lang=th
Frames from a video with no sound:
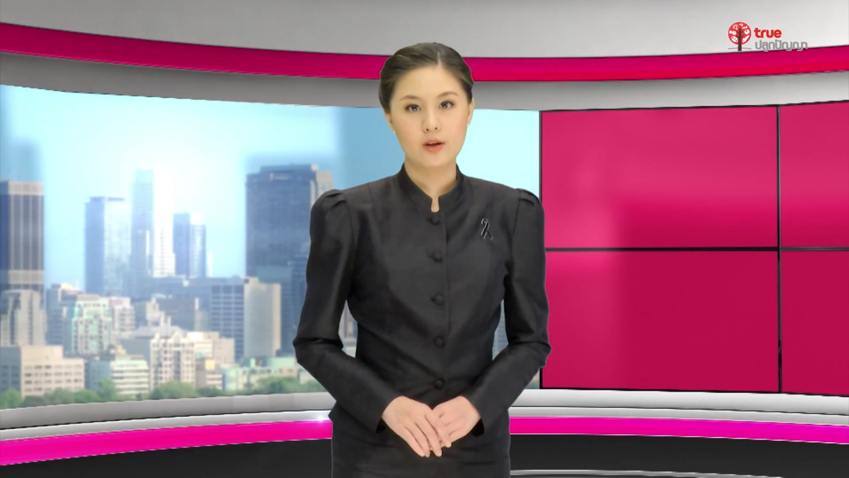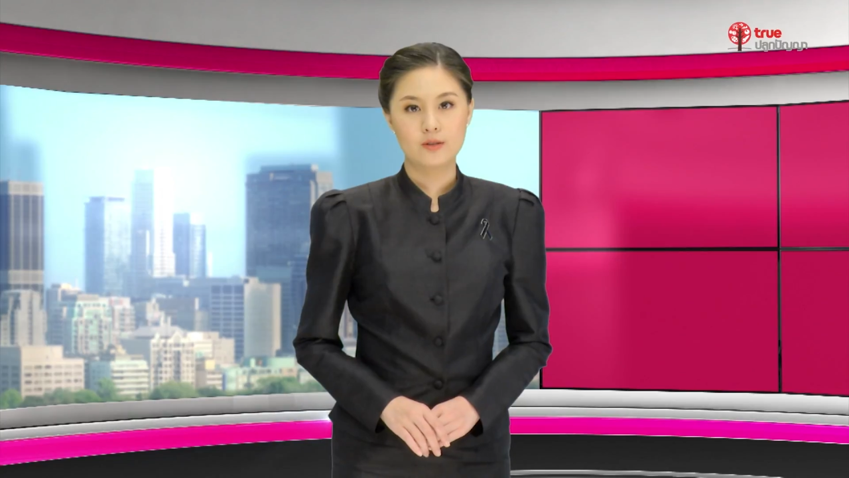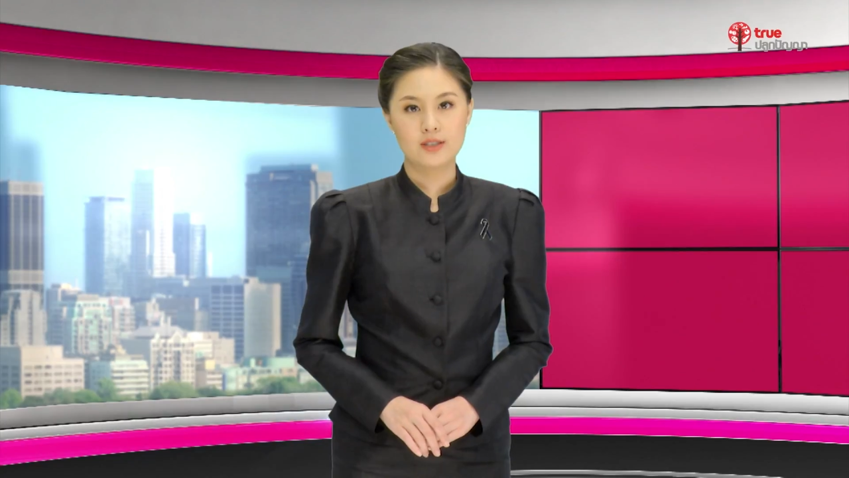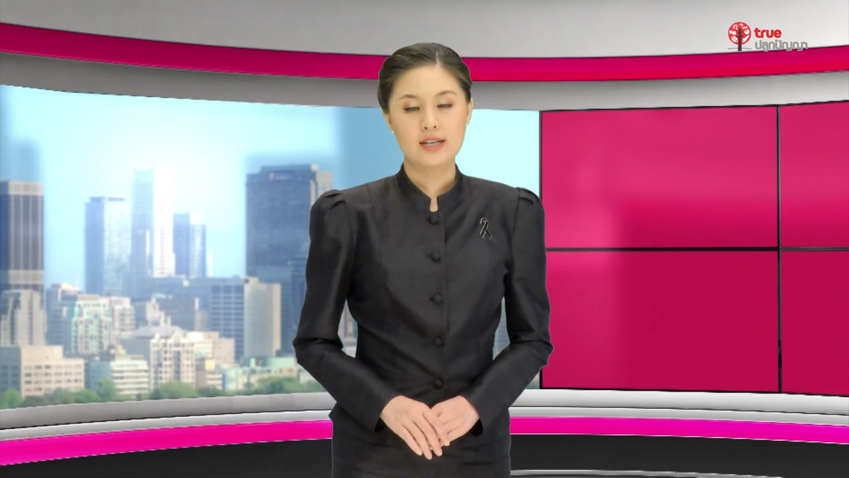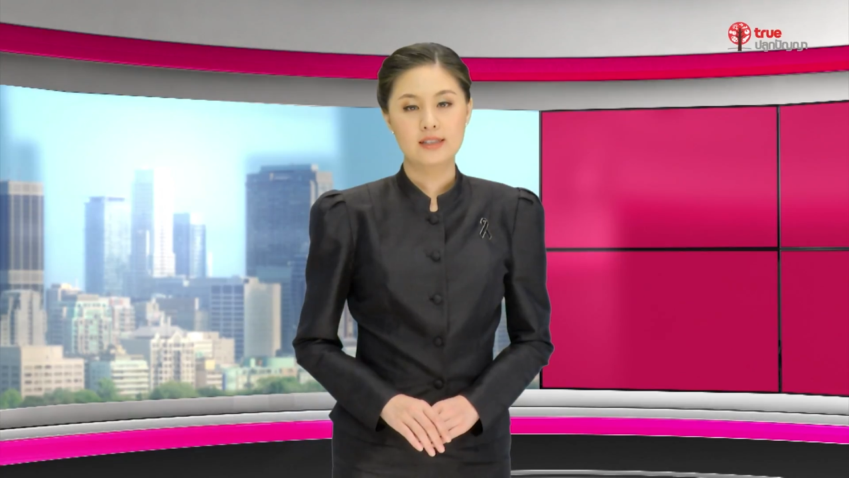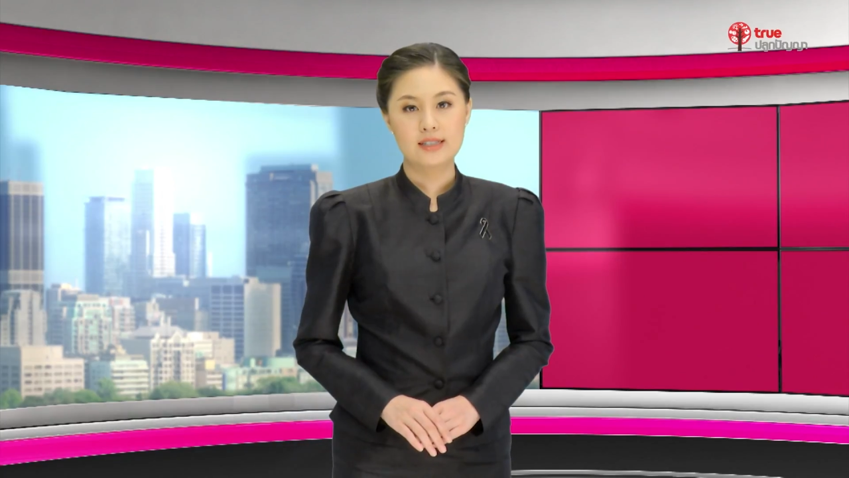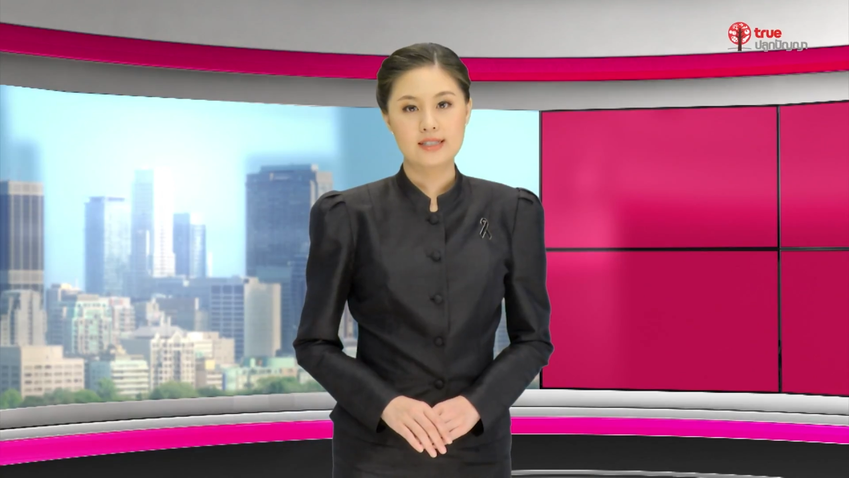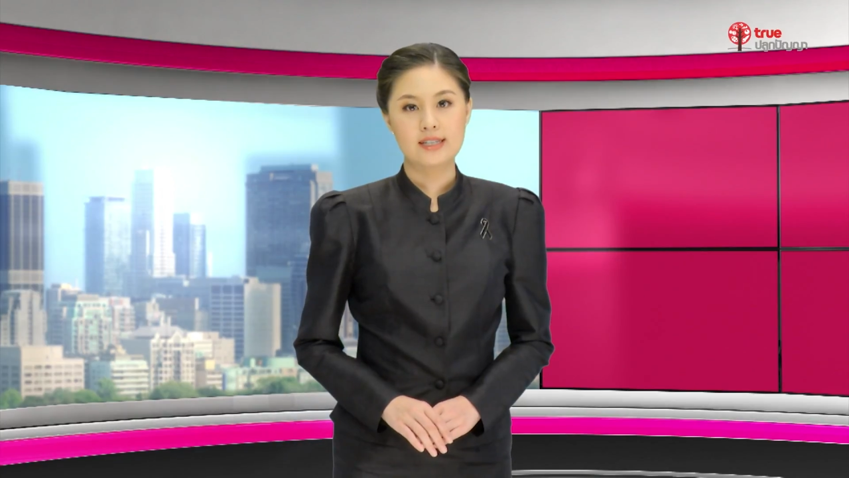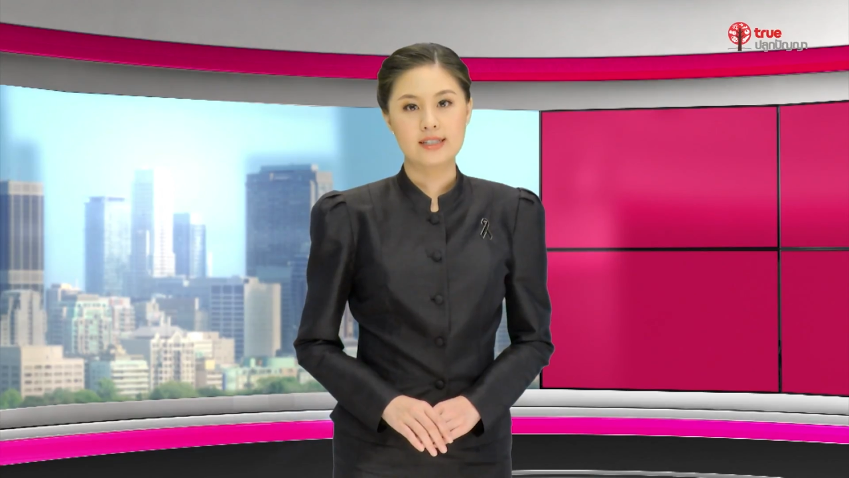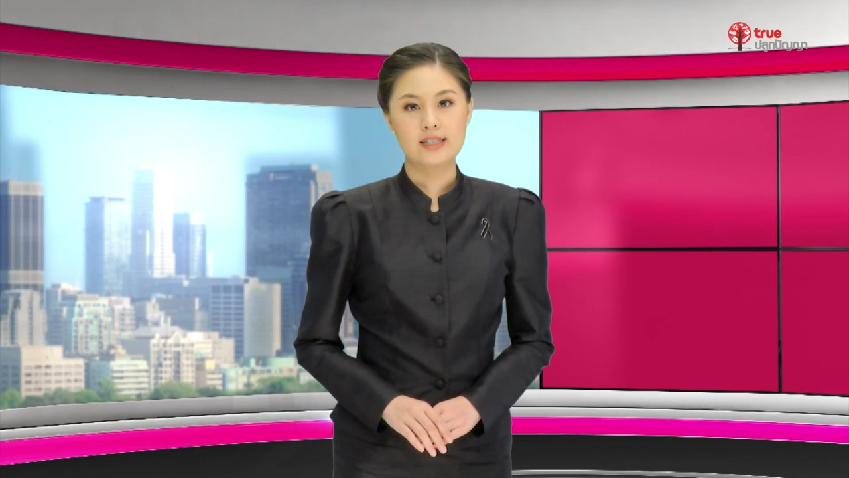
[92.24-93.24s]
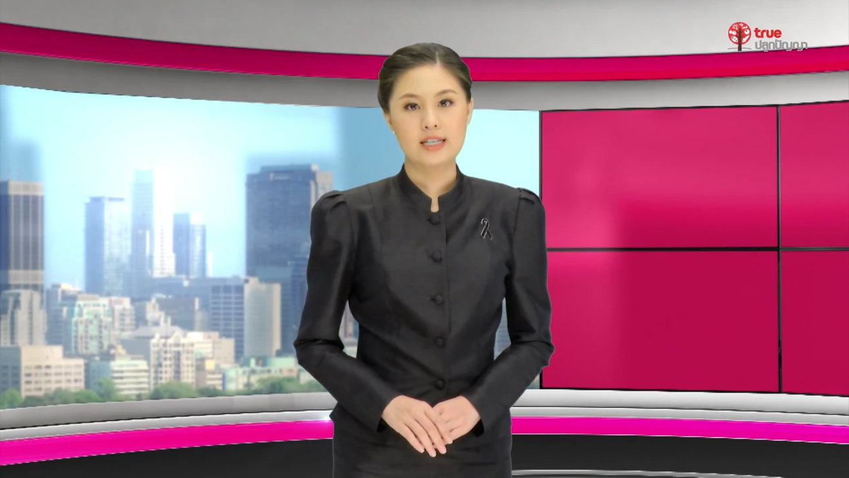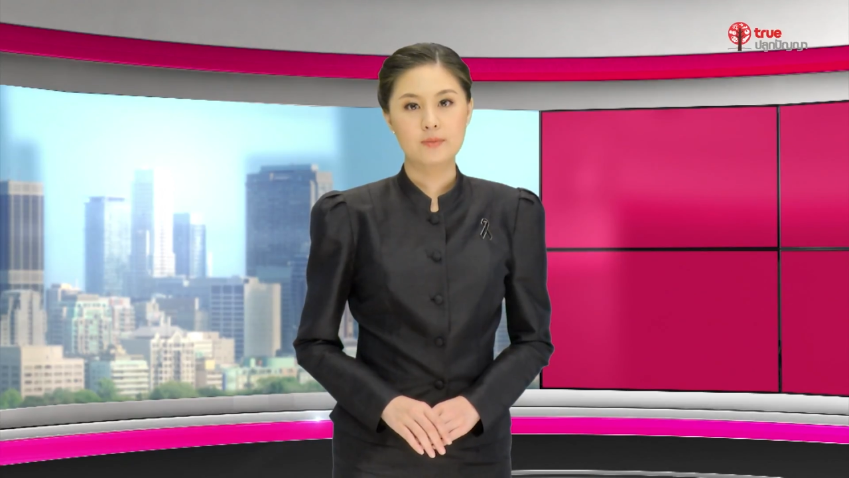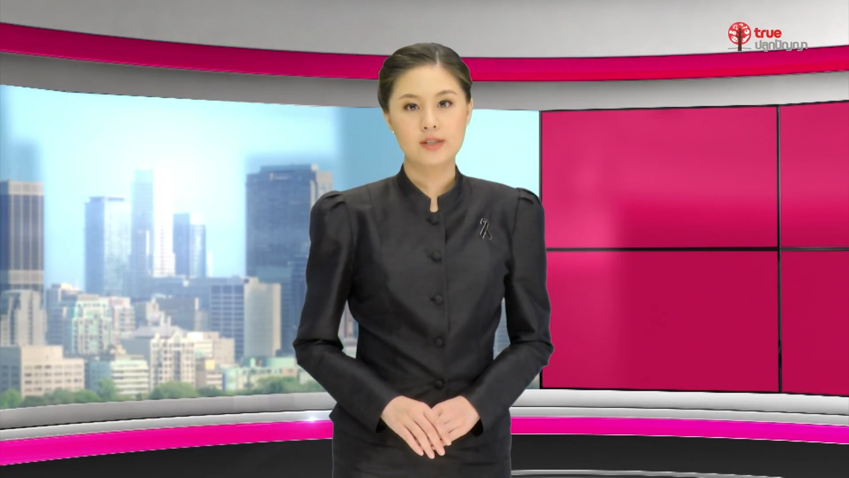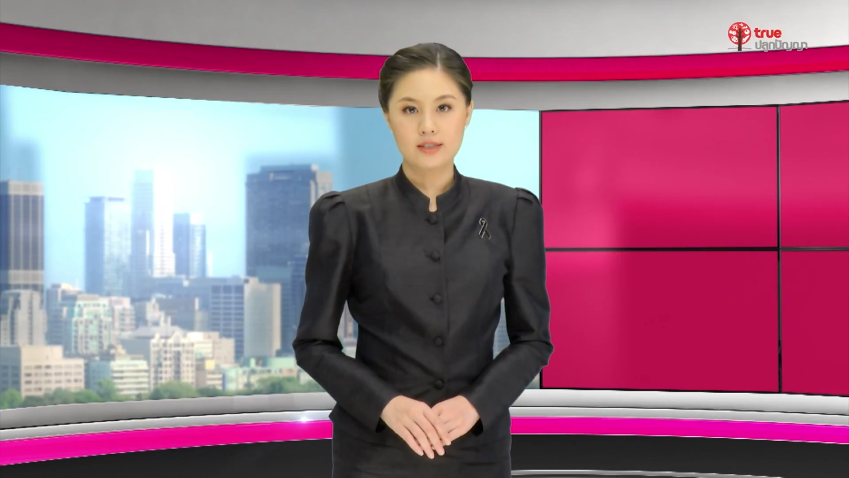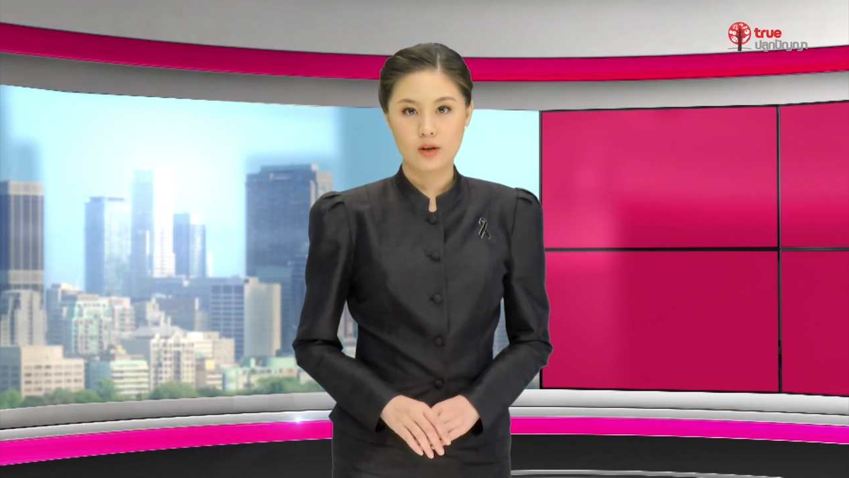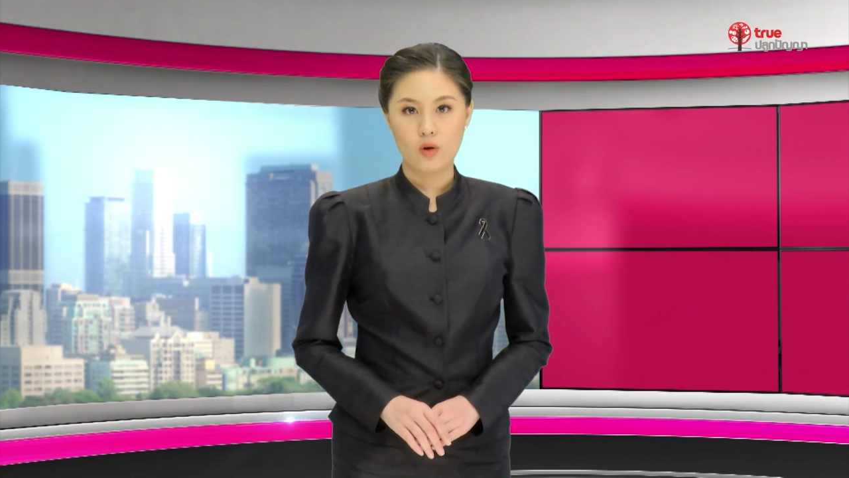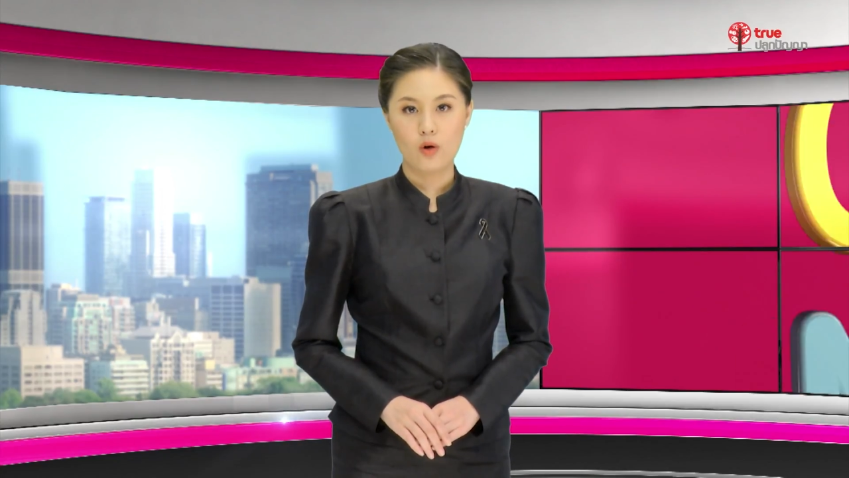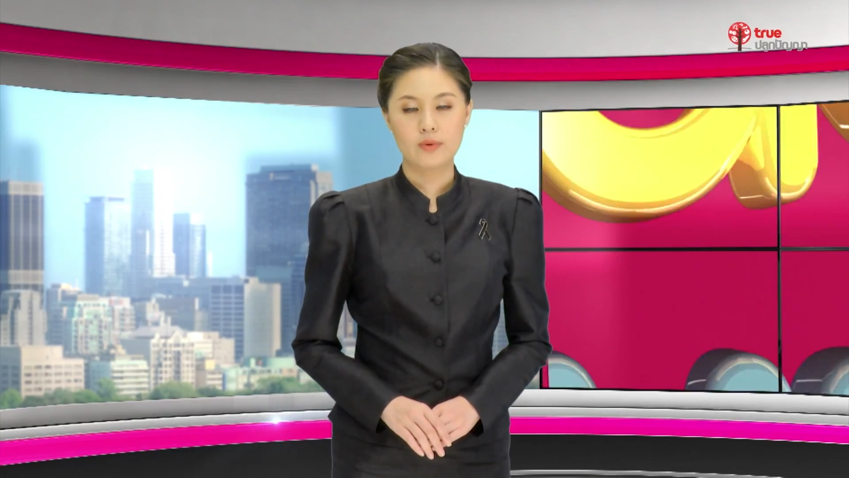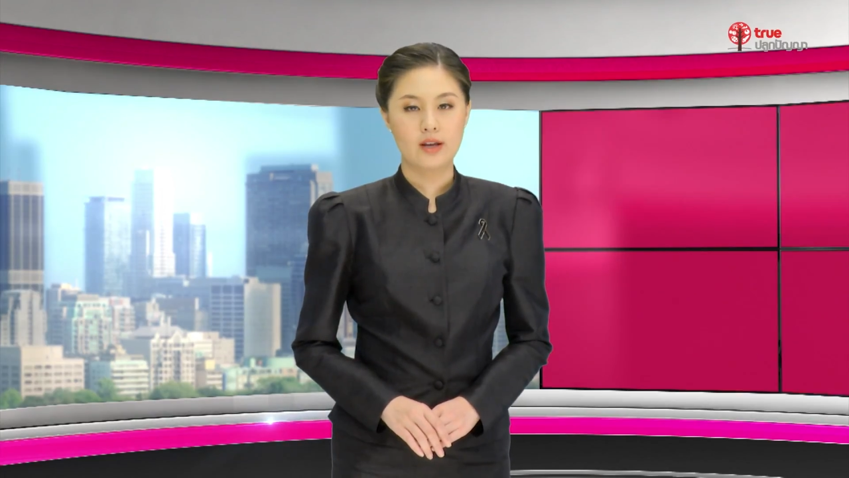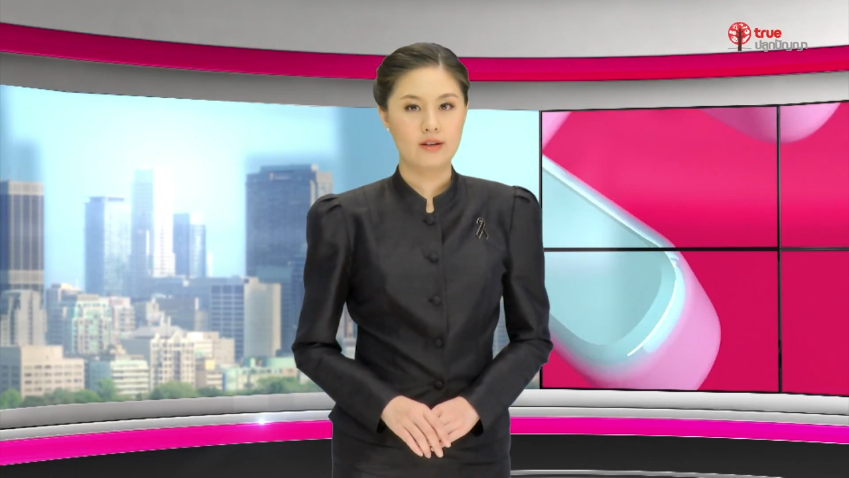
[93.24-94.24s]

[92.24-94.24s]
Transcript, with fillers: News หนึ่งสิ่งดีๆเพื่อสังคมใน